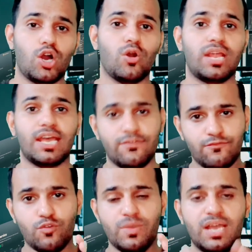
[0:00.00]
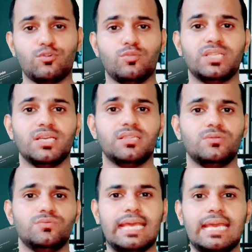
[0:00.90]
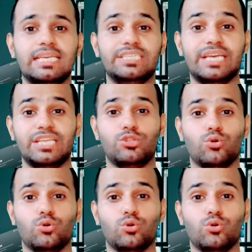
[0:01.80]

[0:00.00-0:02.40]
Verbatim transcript: और है वो मैं आप आपको बताता हूँ यानी